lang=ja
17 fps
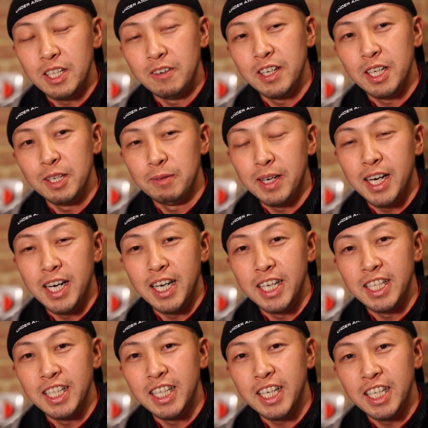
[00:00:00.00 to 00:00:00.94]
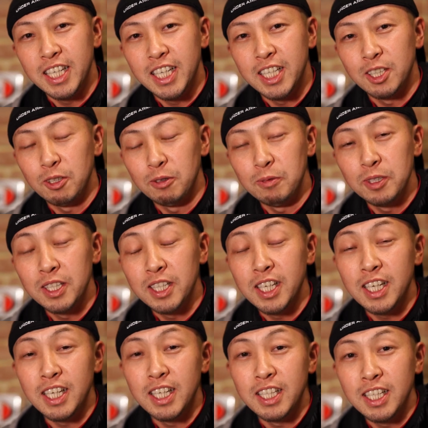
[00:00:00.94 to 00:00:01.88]
伝わればいいかなと思い
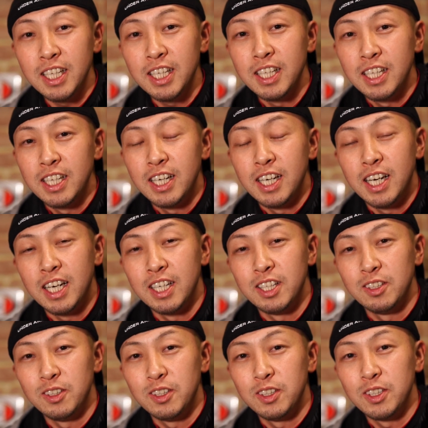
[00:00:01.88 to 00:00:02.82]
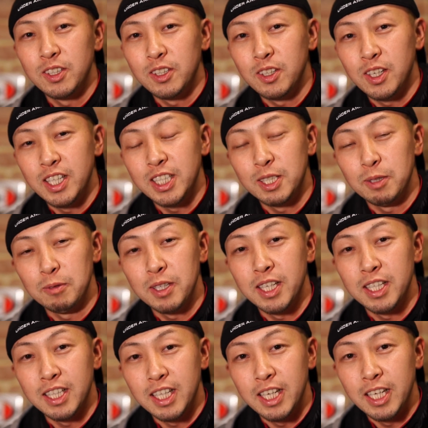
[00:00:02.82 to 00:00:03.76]
ながらね、あの撮らせても
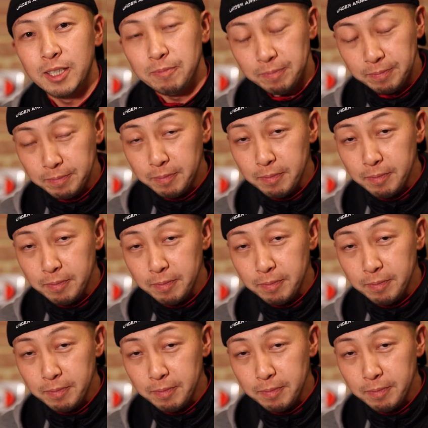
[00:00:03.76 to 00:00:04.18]
らって、